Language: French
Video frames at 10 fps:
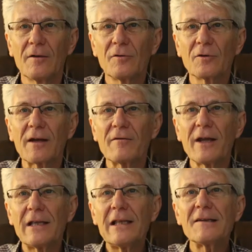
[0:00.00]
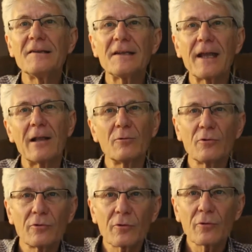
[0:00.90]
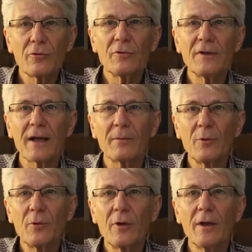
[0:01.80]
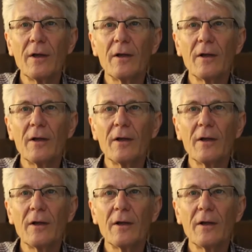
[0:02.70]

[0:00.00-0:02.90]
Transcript: ce travail lexical autour du terme